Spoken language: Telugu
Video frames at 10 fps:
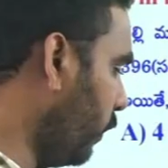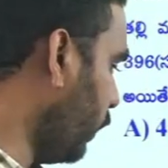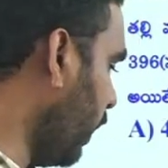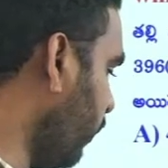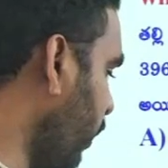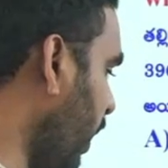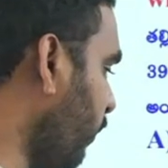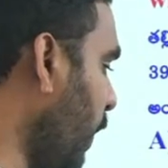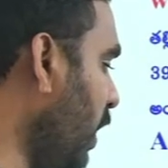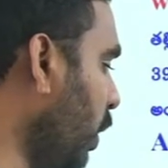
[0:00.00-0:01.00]
సో ఎక్స్
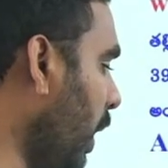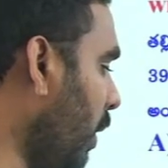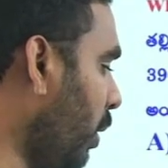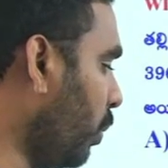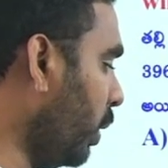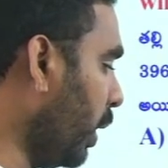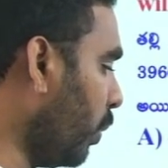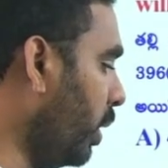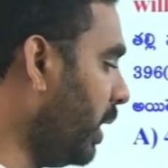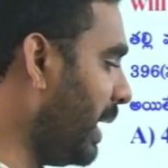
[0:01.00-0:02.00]
ఎక్స్ వాల్యూ కావాలనుకుంటే
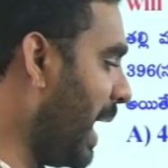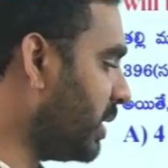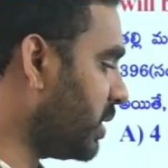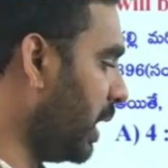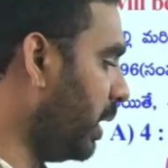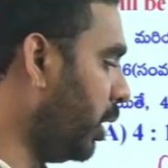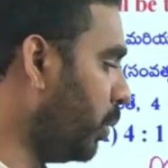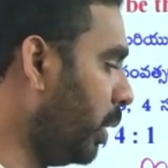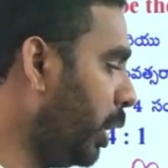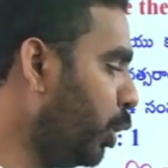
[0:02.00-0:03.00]
రెండింటిని యాడ్ చేయాలండి
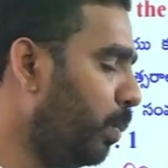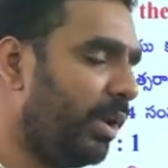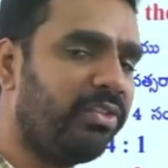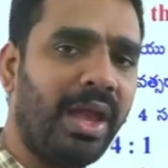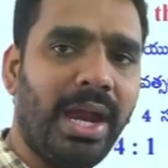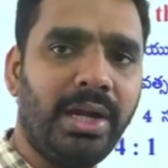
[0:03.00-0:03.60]
ట్వంటీ టూ ప్లస్